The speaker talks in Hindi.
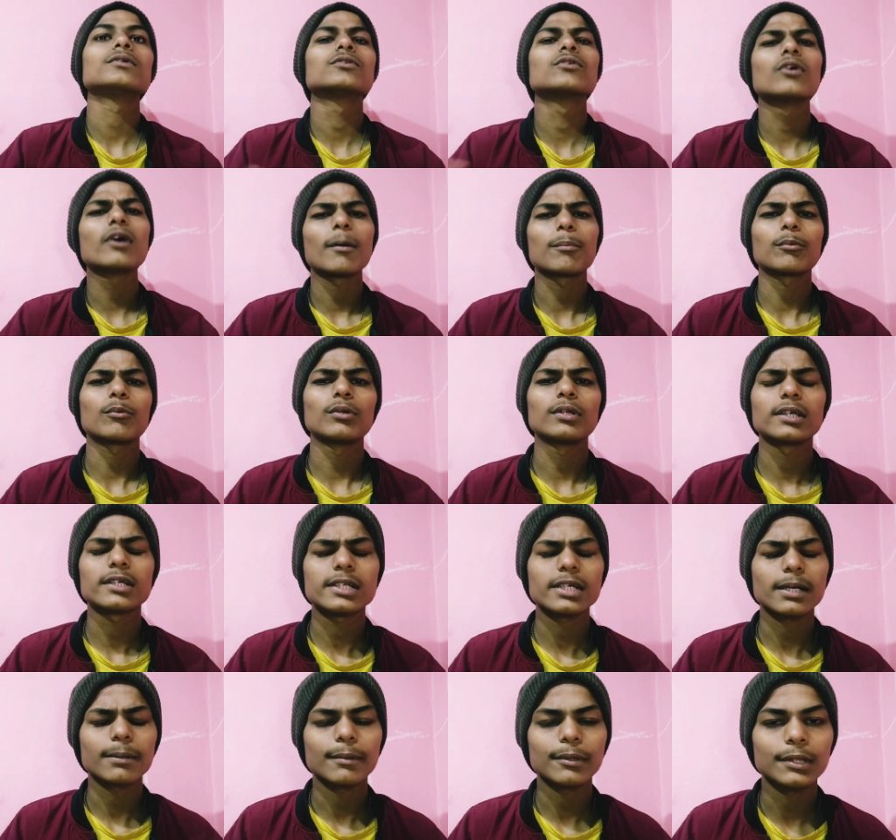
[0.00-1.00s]
जो आपको
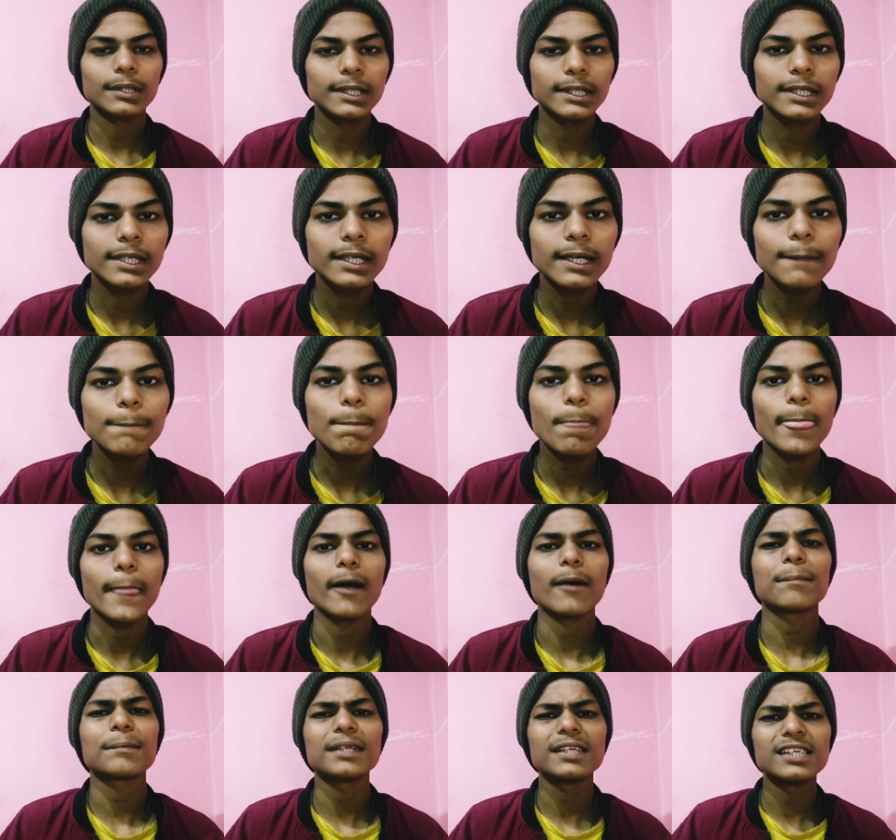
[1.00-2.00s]
लिखने का मन लिखिएगा आपने